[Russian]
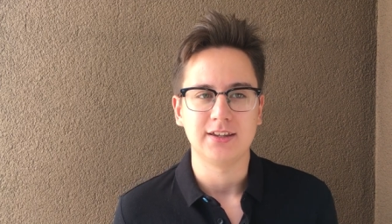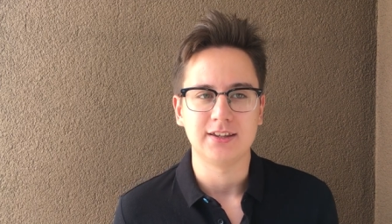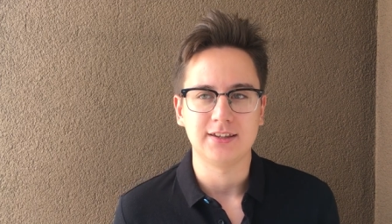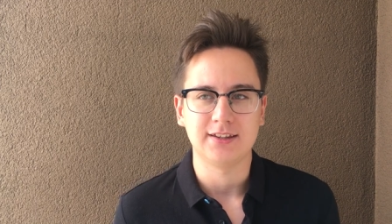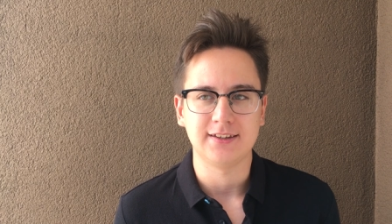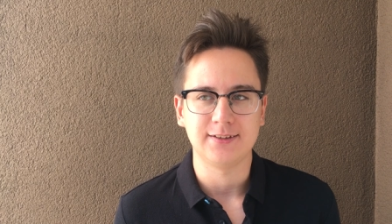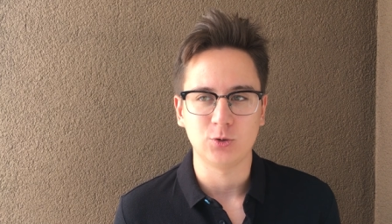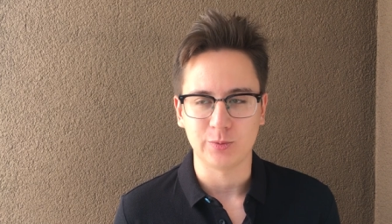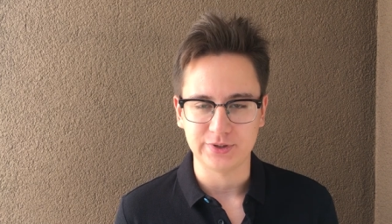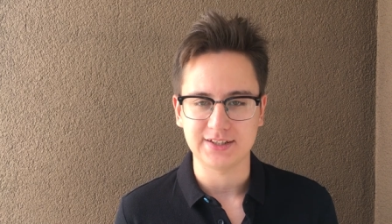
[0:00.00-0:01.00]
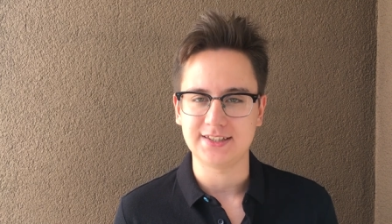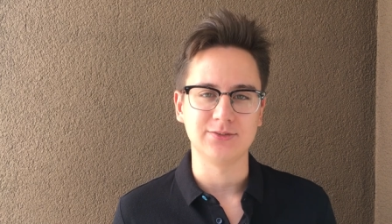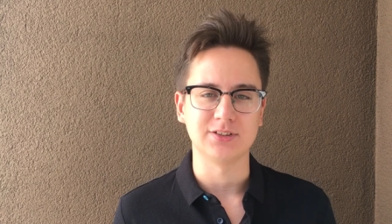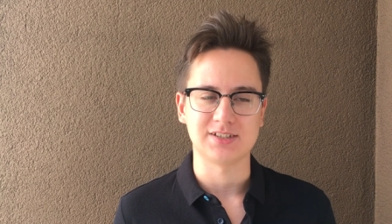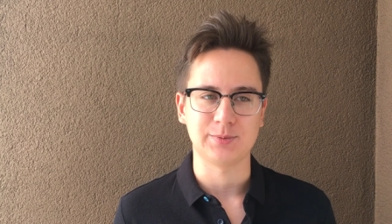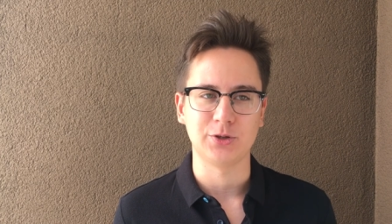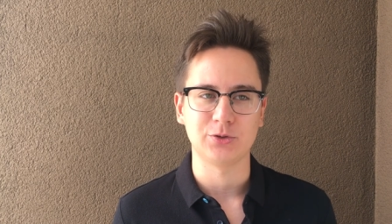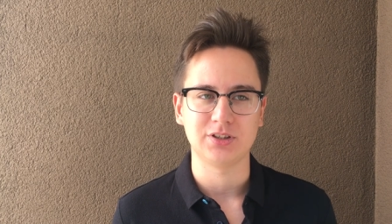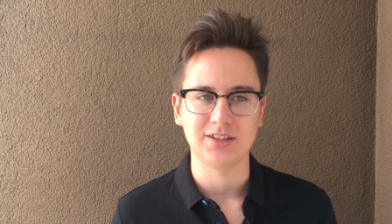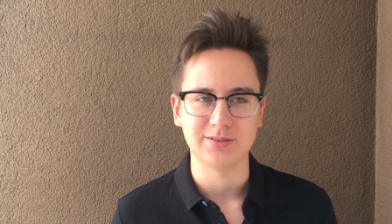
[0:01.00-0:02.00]
И, ну, объективно,
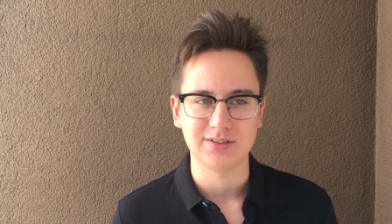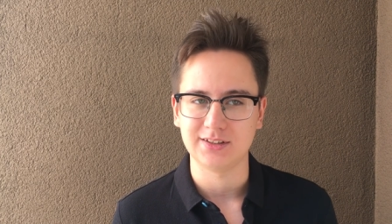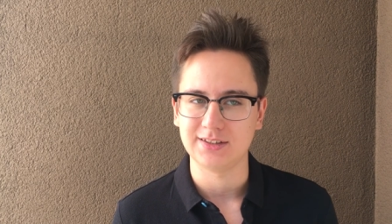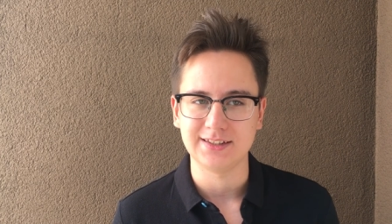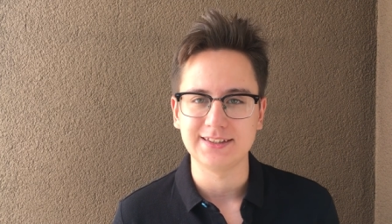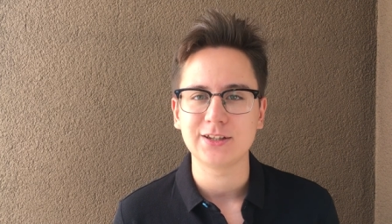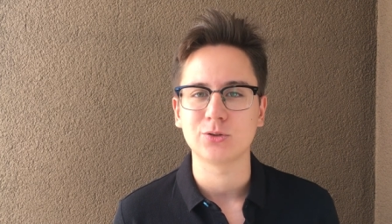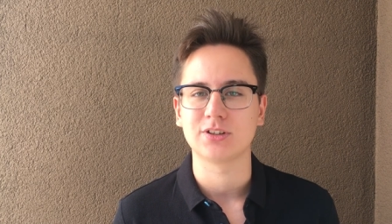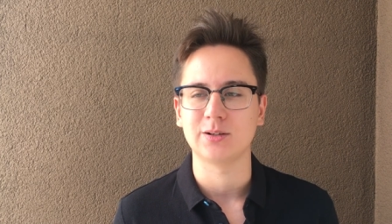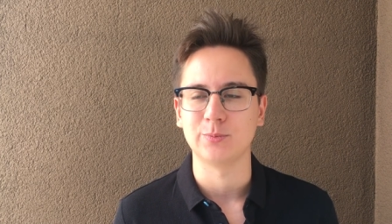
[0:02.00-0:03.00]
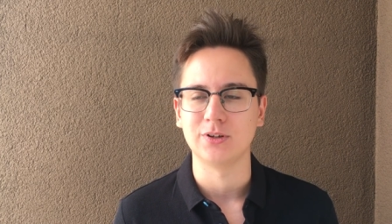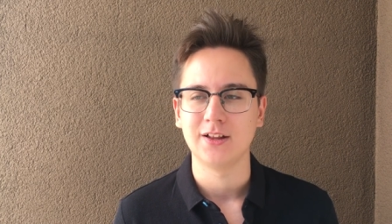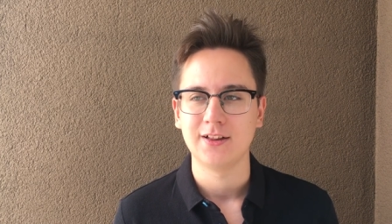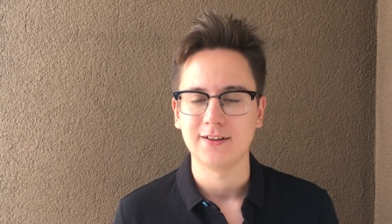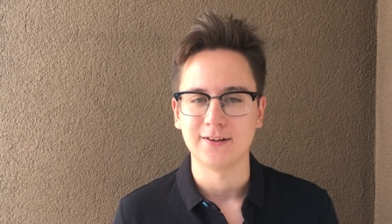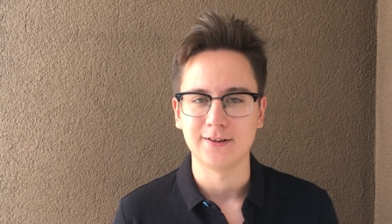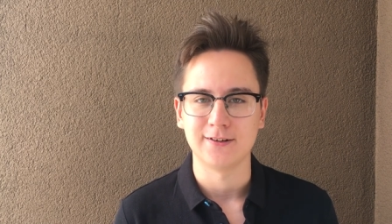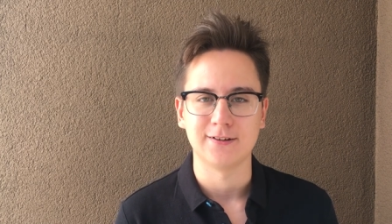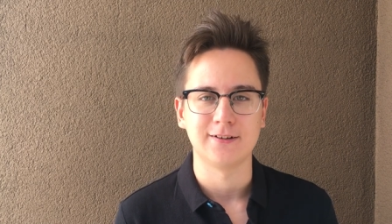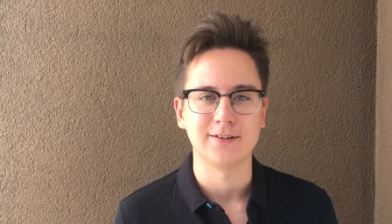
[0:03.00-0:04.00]
Заболотный не, не дает, как бы,
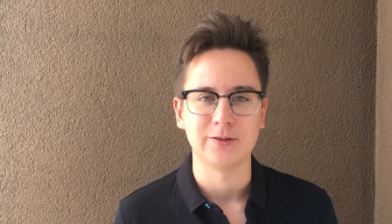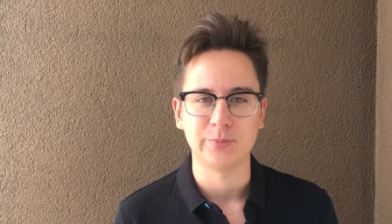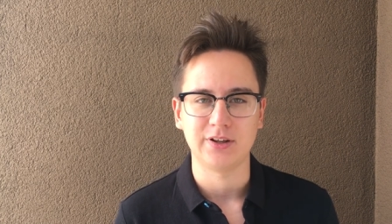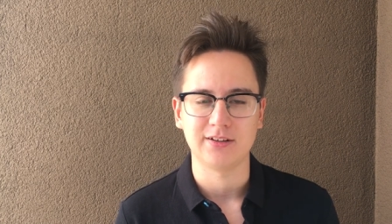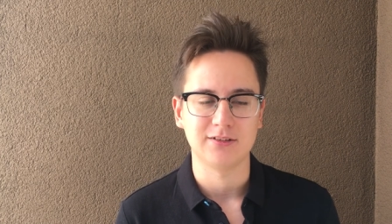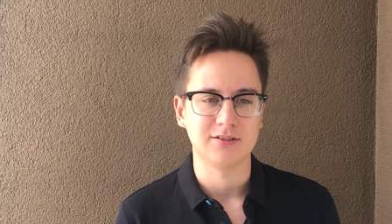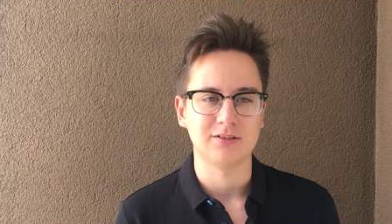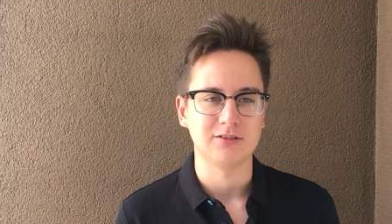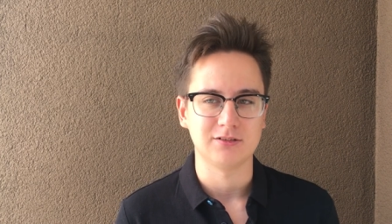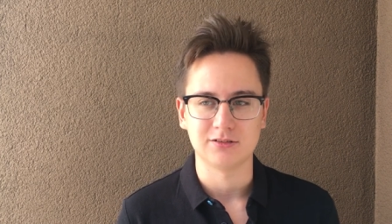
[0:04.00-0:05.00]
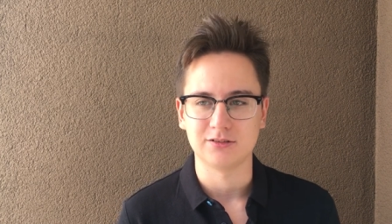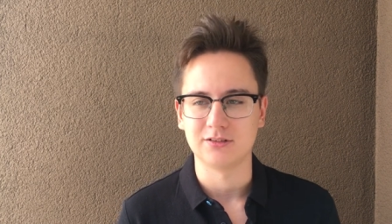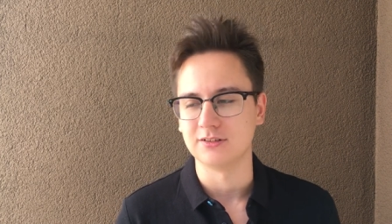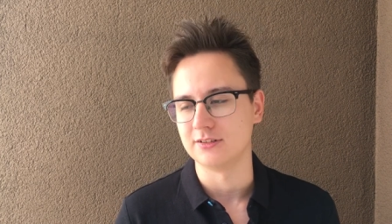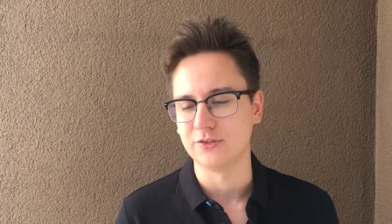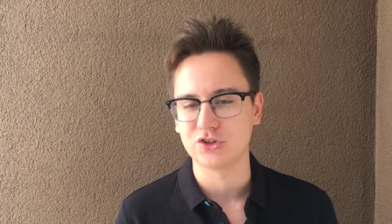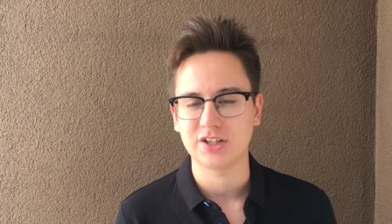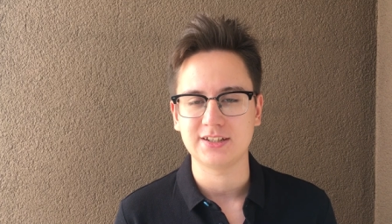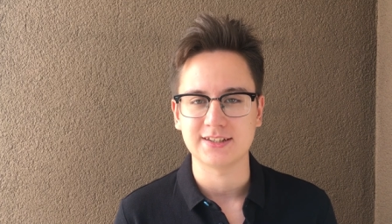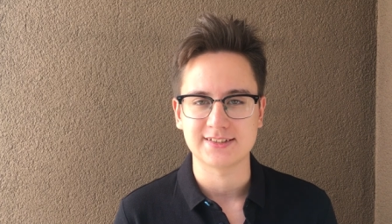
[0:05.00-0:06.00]
э,
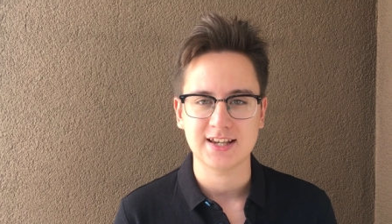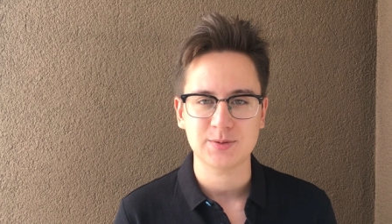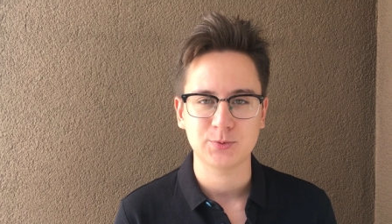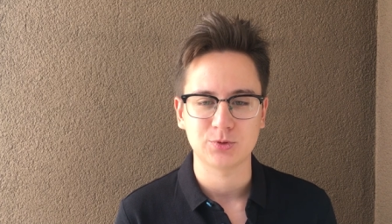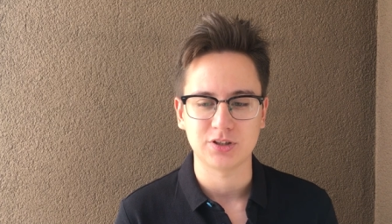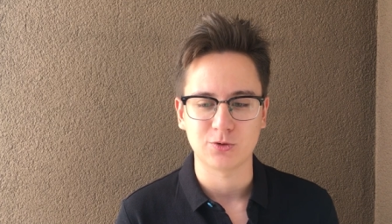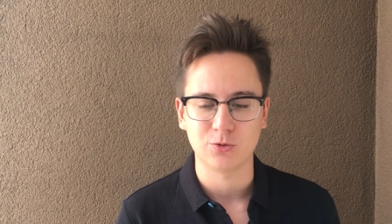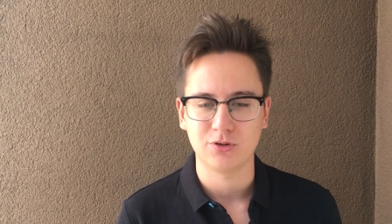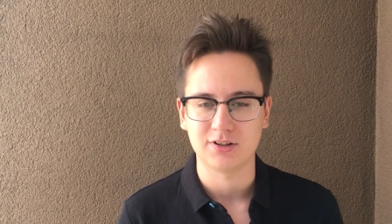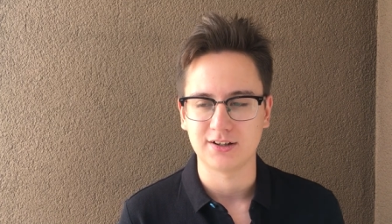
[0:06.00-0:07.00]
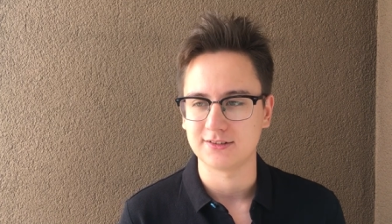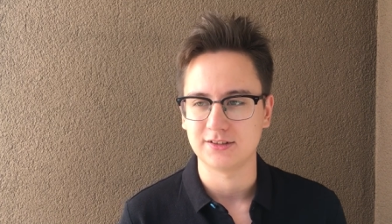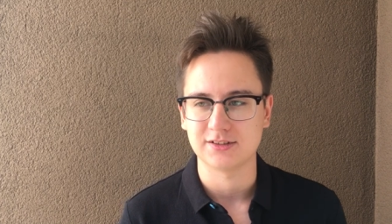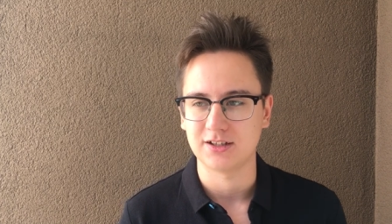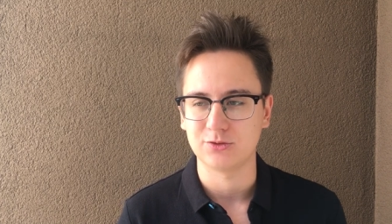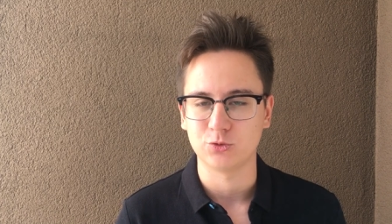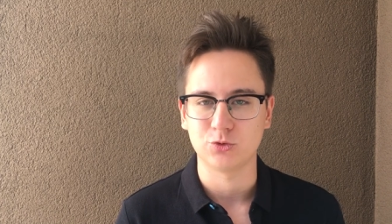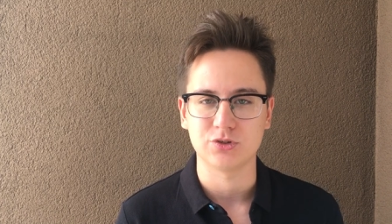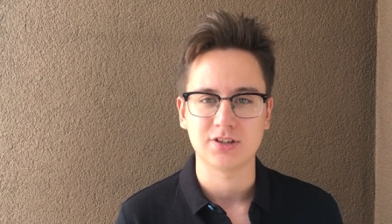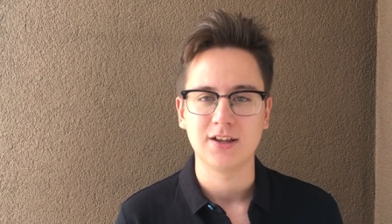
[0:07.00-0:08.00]
движение за спину такое, как, не знаю, ну,
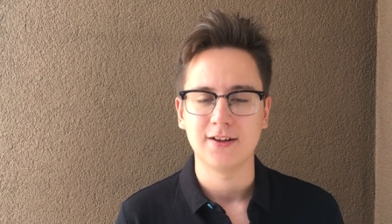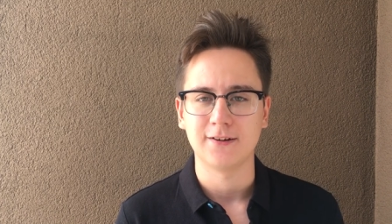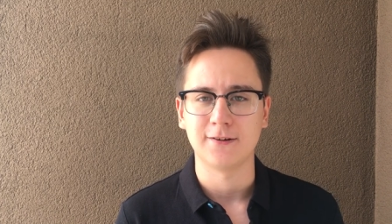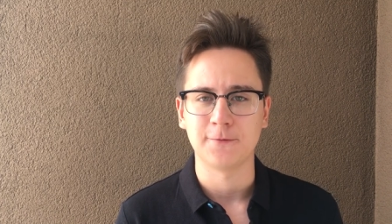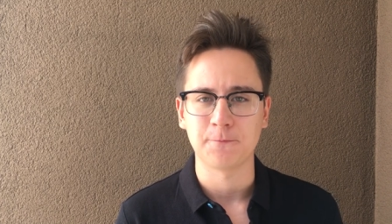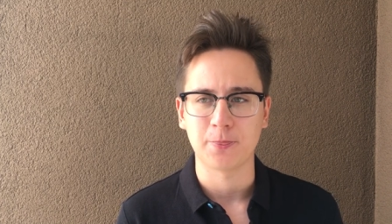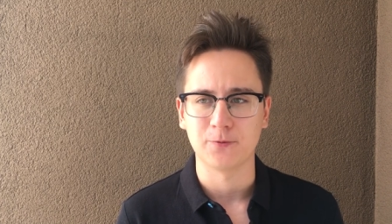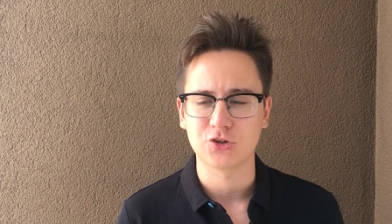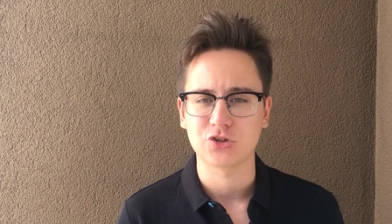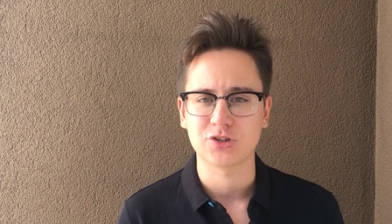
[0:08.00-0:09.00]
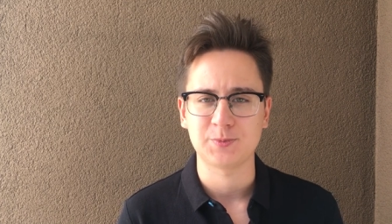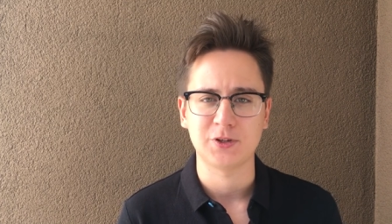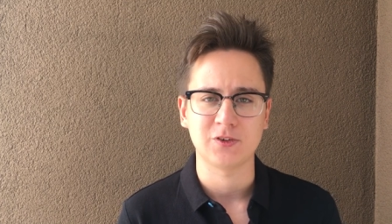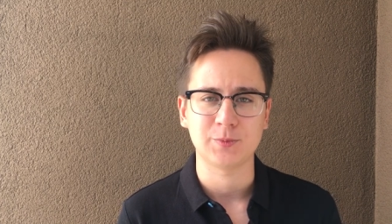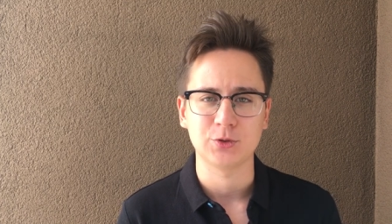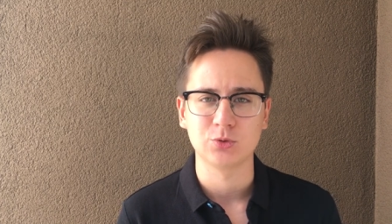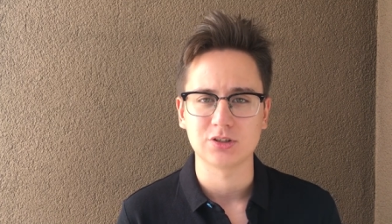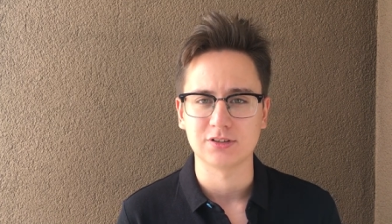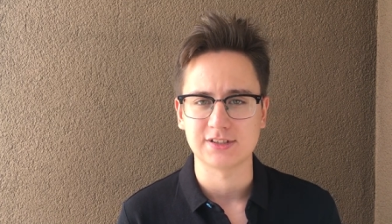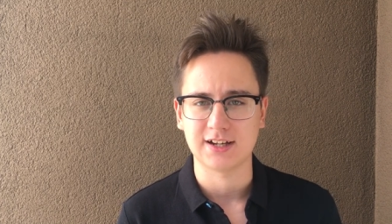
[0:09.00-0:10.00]
то есть, э, вышедшие с первых минут
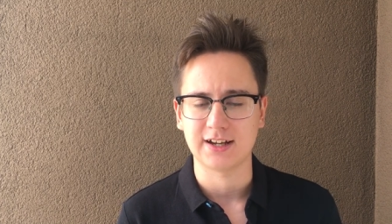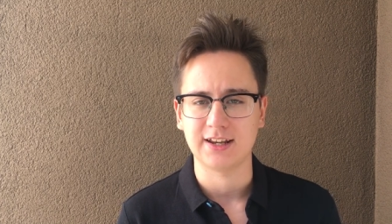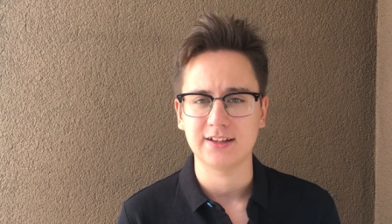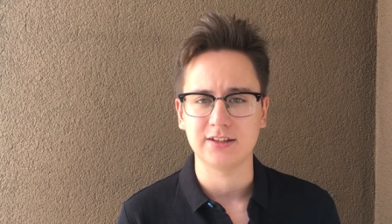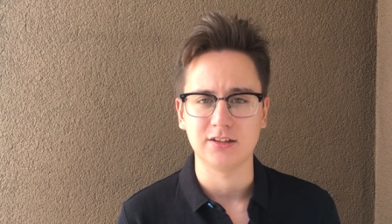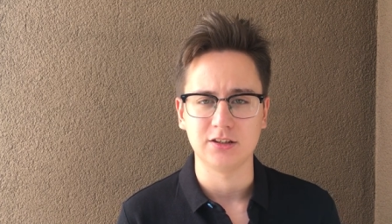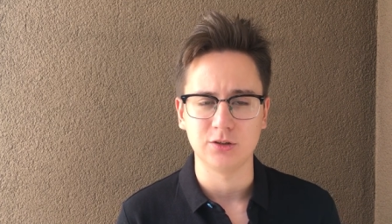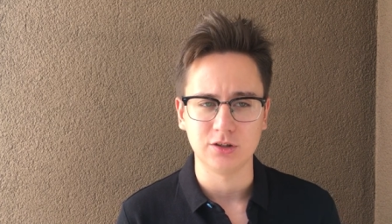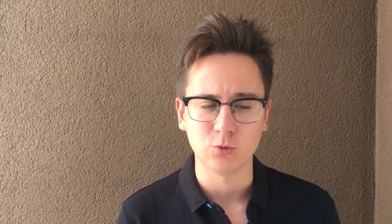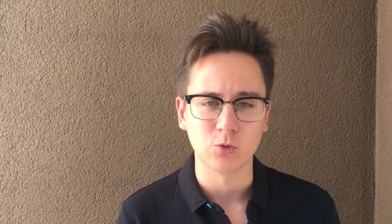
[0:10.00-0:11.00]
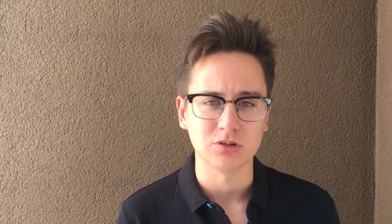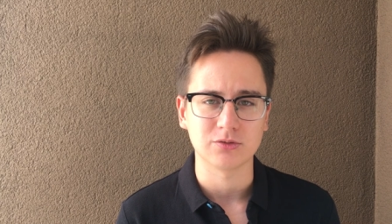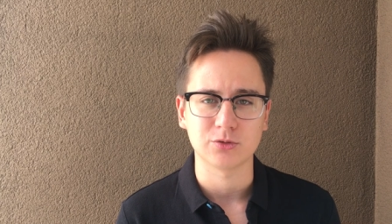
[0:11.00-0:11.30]
Захарян и Ионов.